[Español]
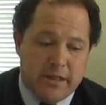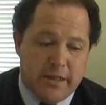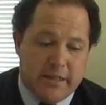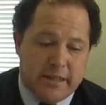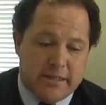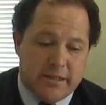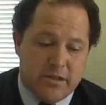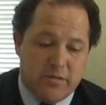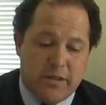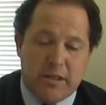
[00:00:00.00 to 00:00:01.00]
están
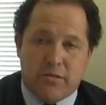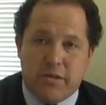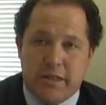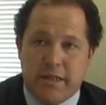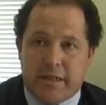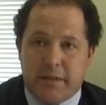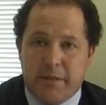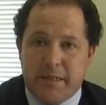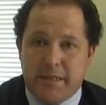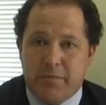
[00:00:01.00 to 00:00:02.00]
siendo objeto de
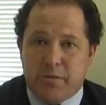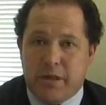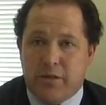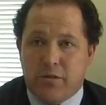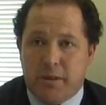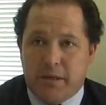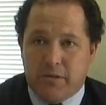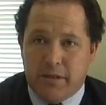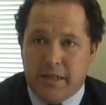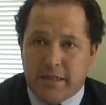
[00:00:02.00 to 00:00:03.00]
remate por el no
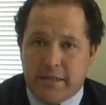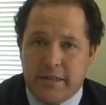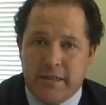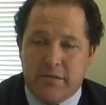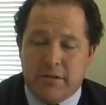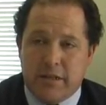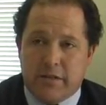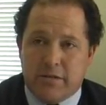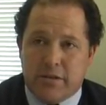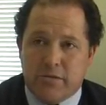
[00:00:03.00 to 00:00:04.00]
pago de las deudas
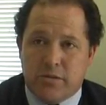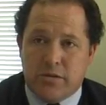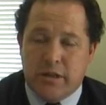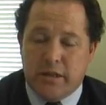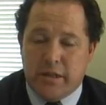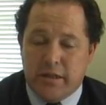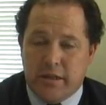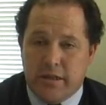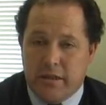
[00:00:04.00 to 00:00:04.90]
de,